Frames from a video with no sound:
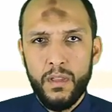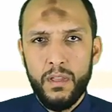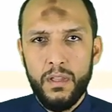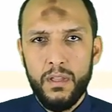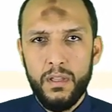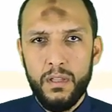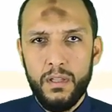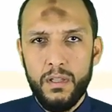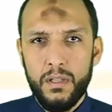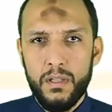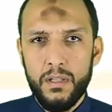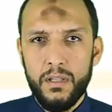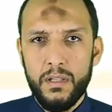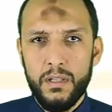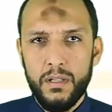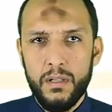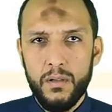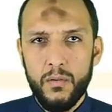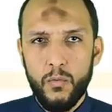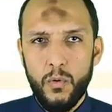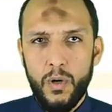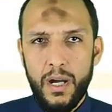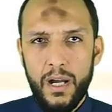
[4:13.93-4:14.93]
إيه
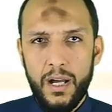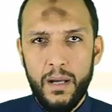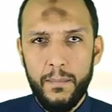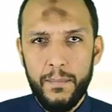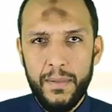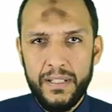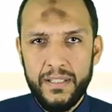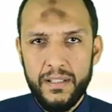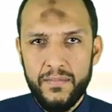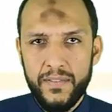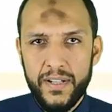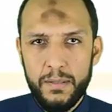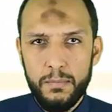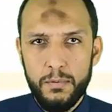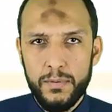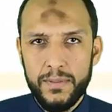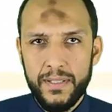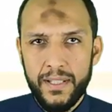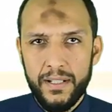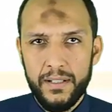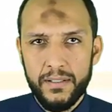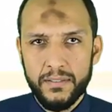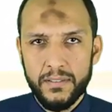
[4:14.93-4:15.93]
وعملت الفاريبل
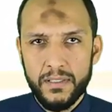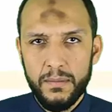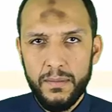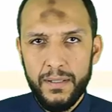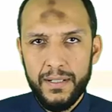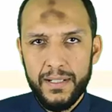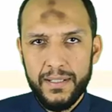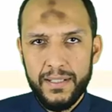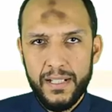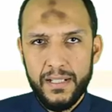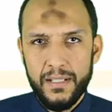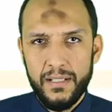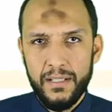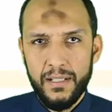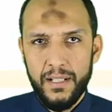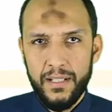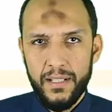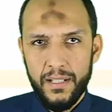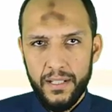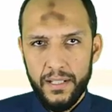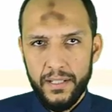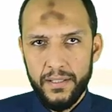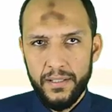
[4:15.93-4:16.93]
بتاع الريزلت طبعا النتيجه هتطلع
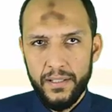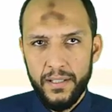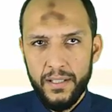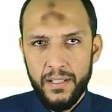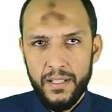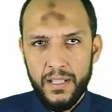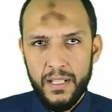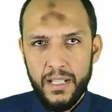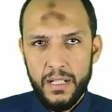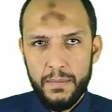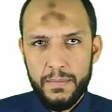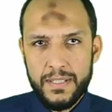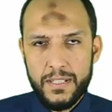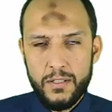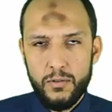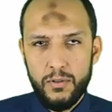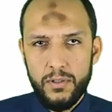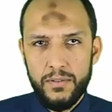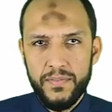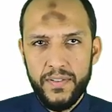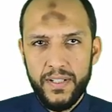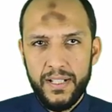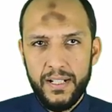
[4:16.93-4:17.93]
هي هي احنا بس كل
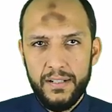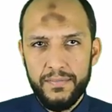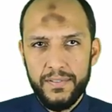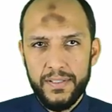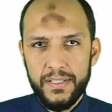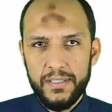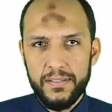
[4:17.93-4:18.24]
الفكره في,